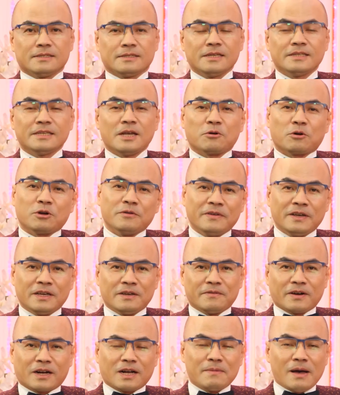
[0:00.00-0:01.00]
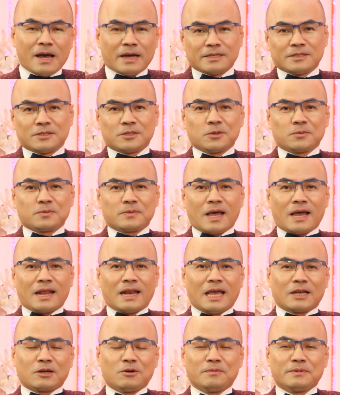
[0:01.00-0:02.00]
Xin chào quý vị và các bạn, chúng ta
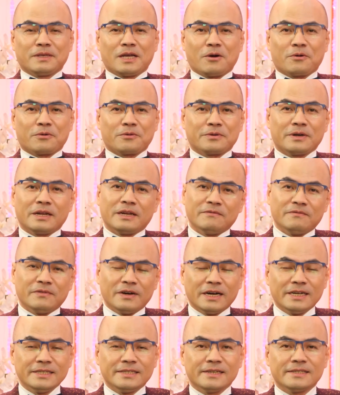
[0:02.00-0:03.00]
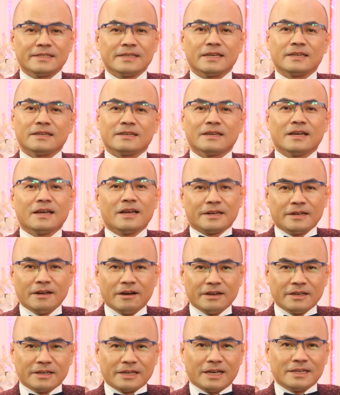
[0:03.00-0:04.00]
lại cùng nhau đến với chương trình
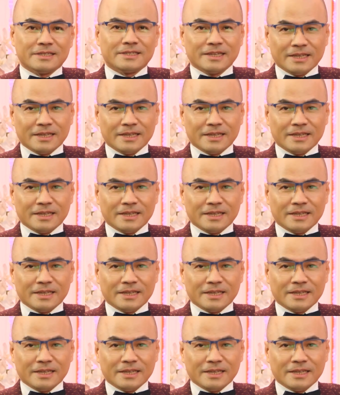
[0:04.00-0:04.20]
Đời Nghệ